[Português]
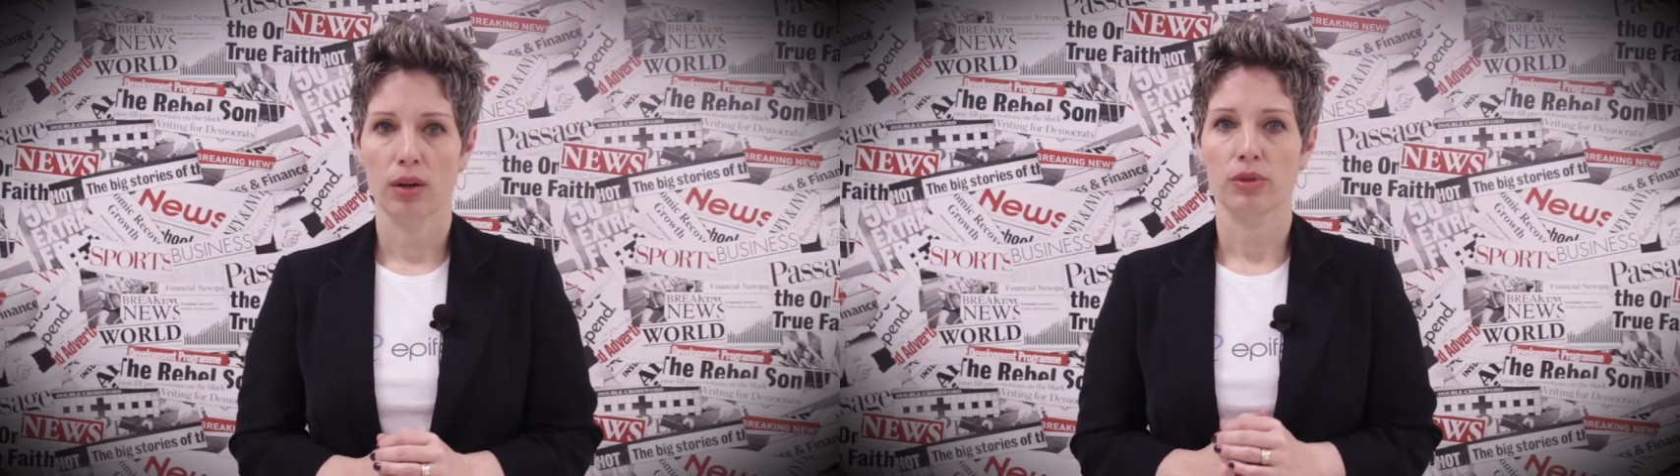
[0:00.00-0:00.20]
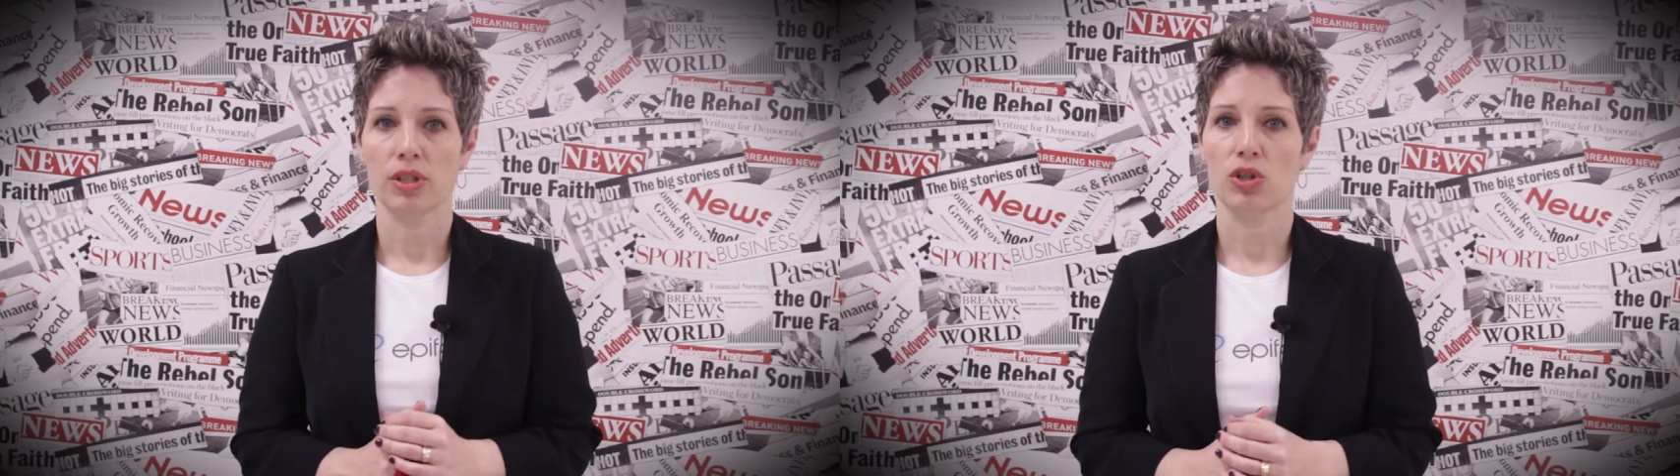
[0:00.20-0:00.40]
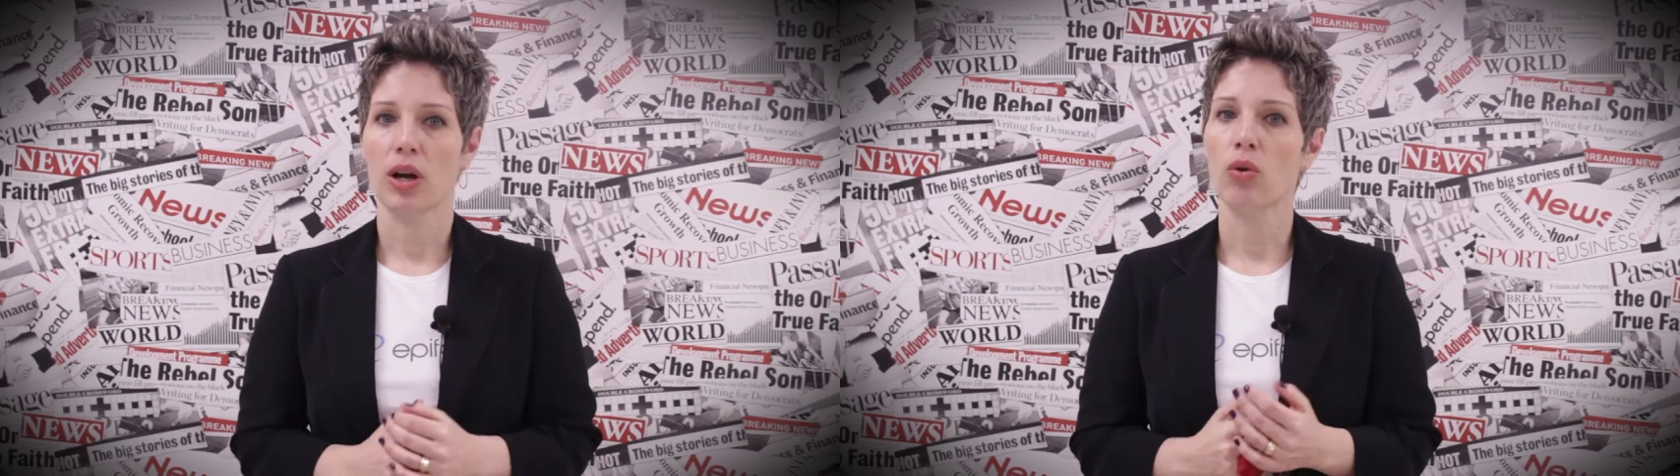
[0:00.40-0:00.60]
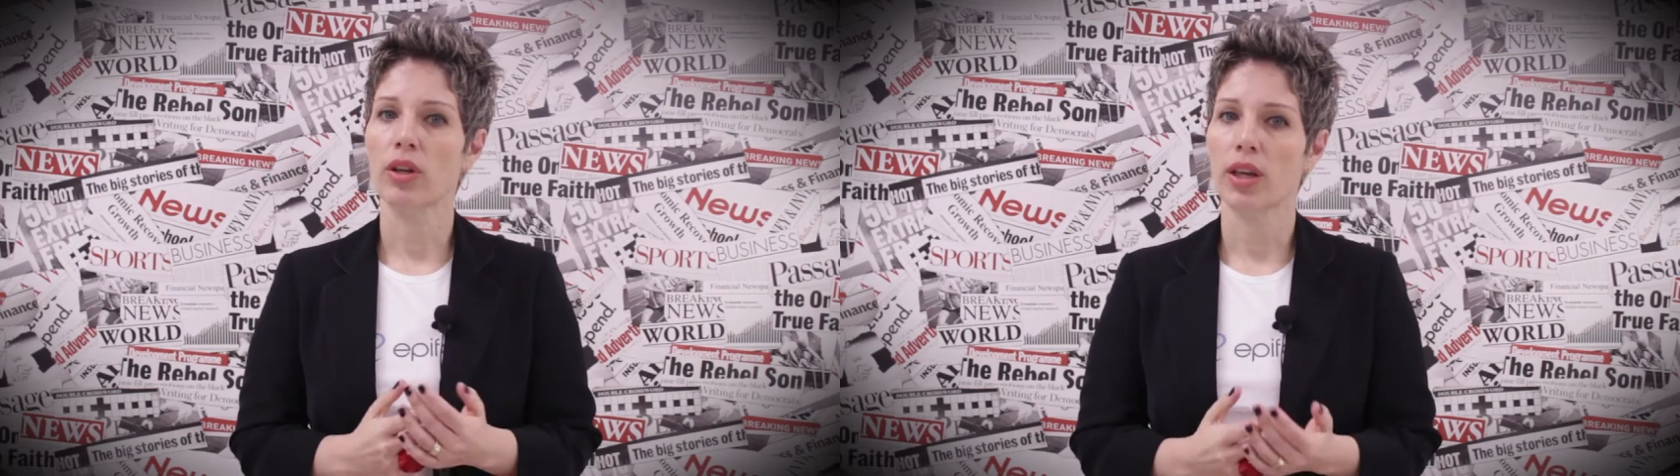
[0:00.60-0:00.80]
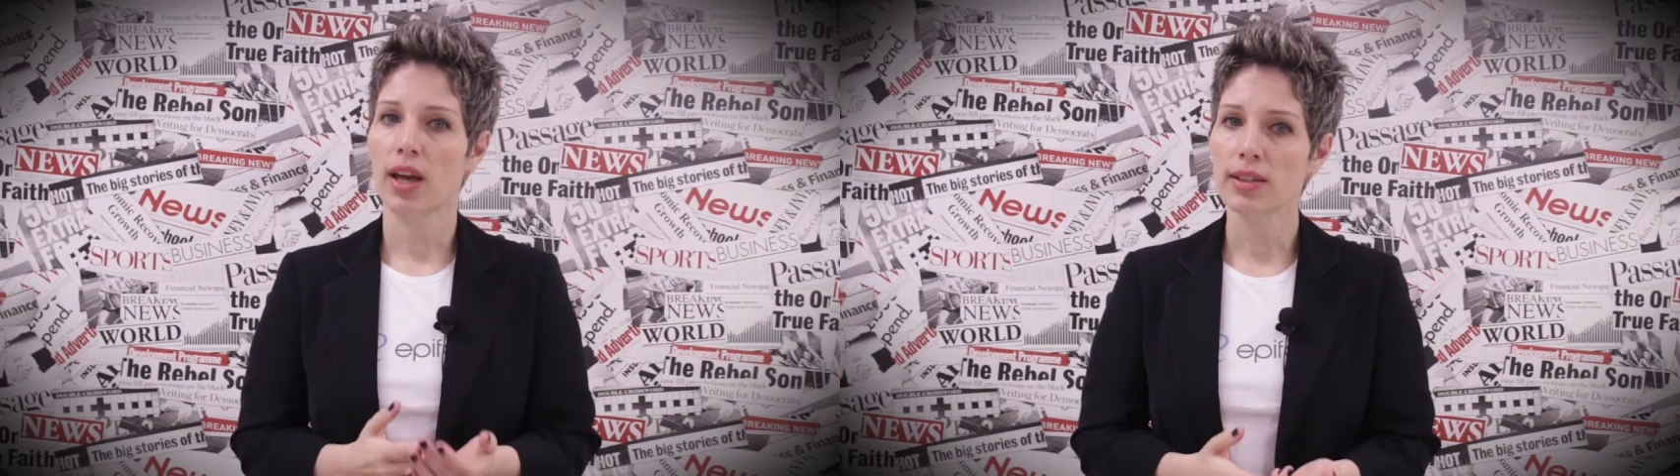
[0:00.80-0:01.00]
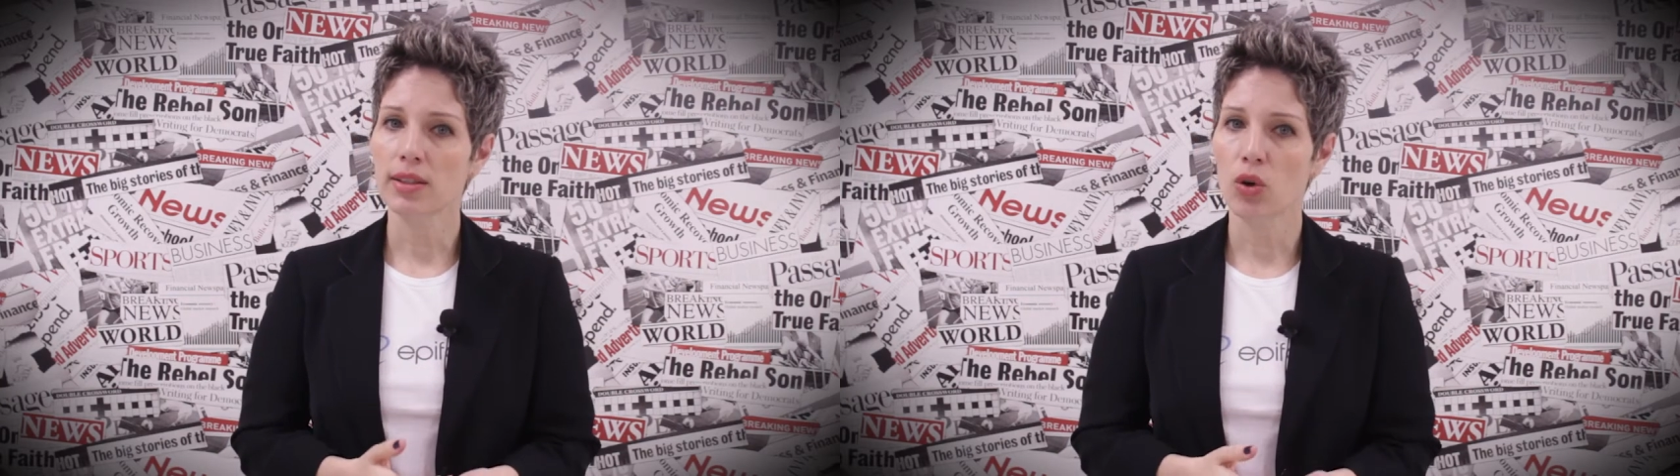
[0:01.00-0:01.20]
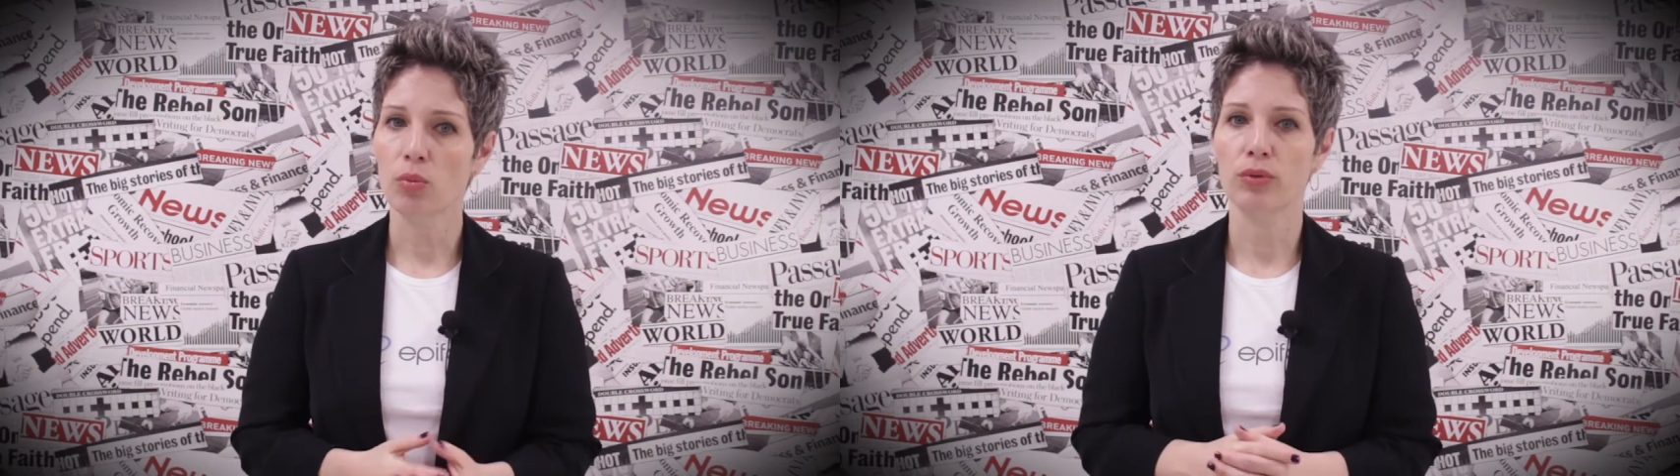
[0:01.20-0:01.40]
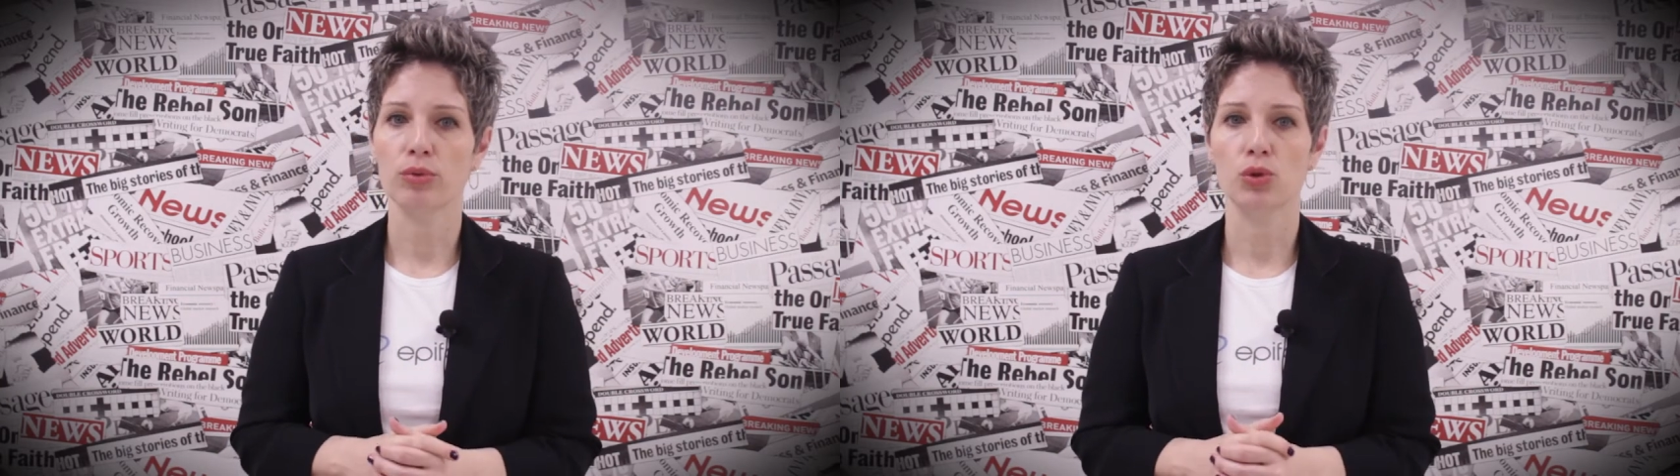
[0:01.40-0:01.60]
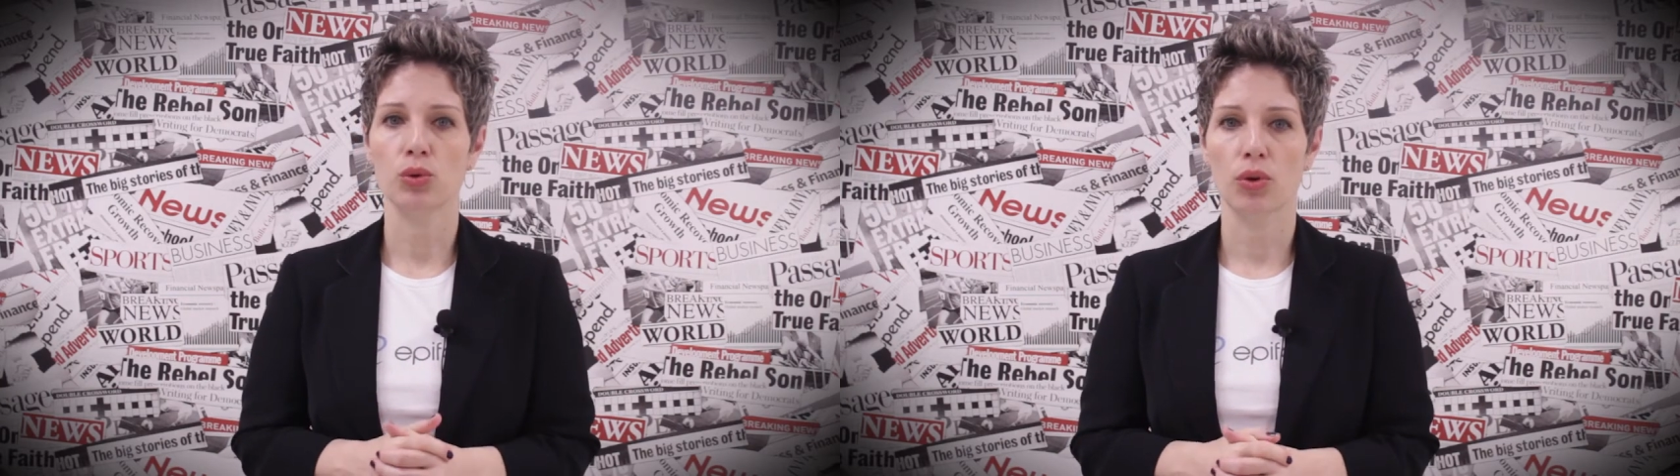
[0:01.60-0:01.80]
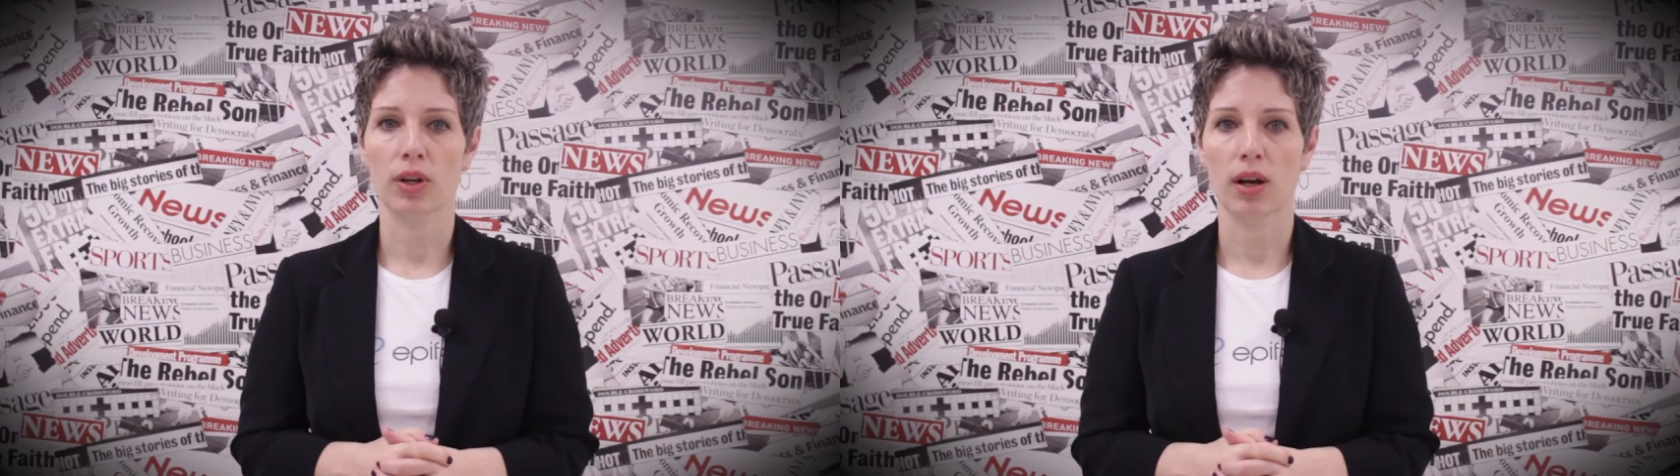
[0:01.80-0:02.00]
Você já conhece como
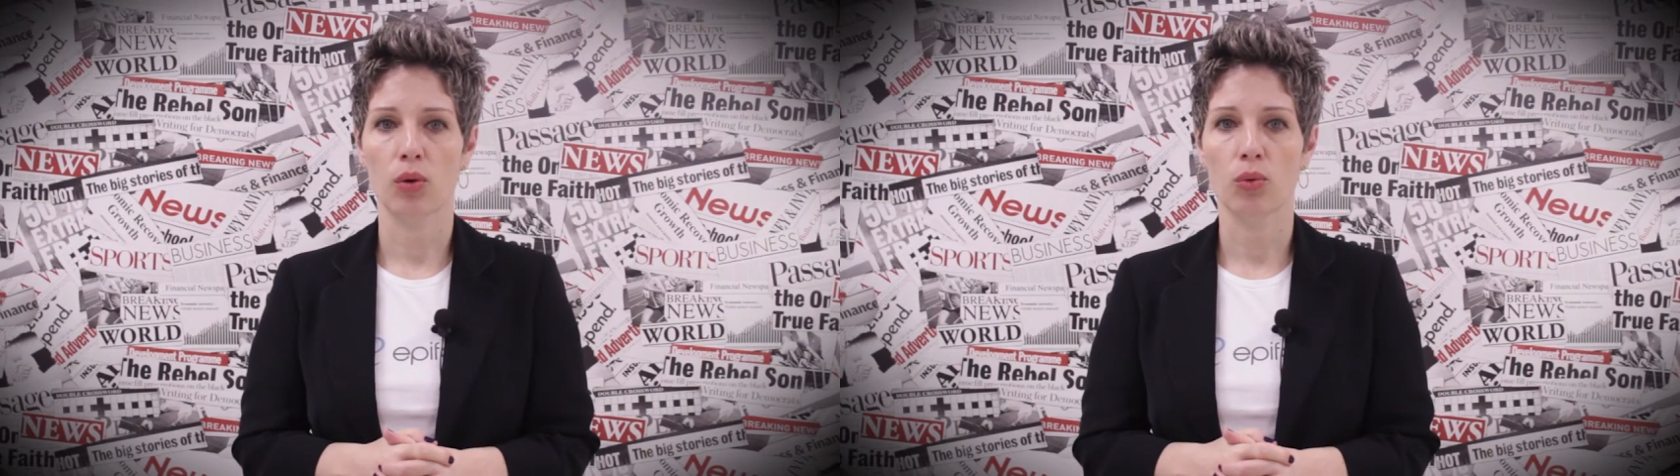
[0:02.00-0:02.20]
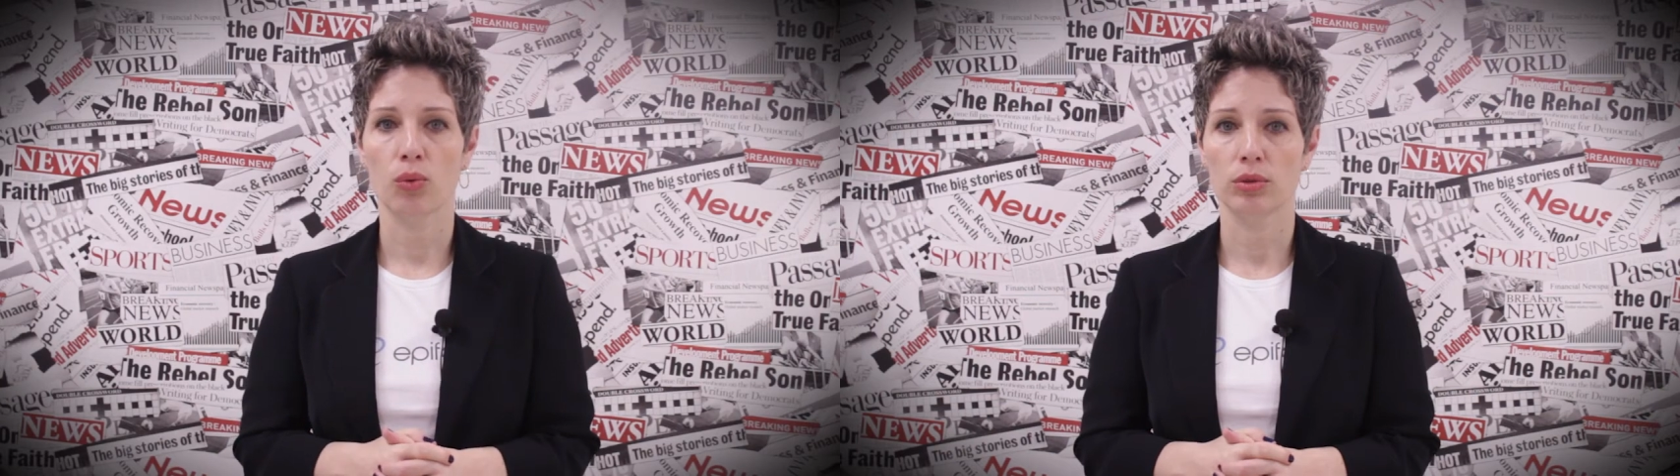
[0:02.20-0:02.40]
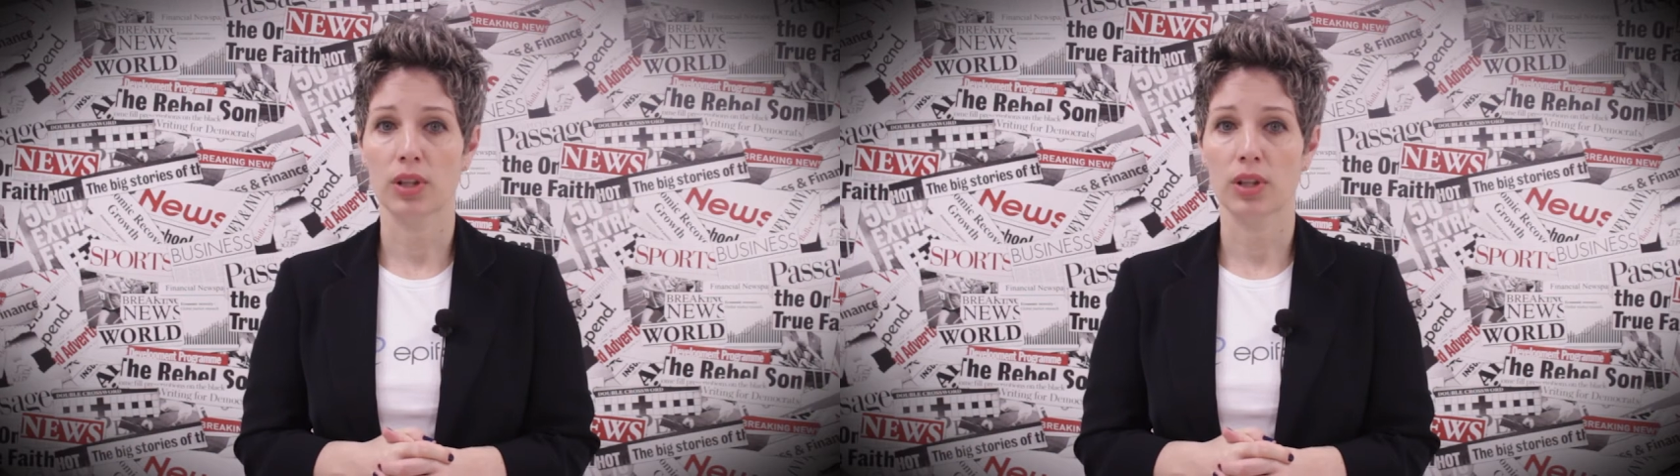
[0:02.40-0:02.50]
funciona o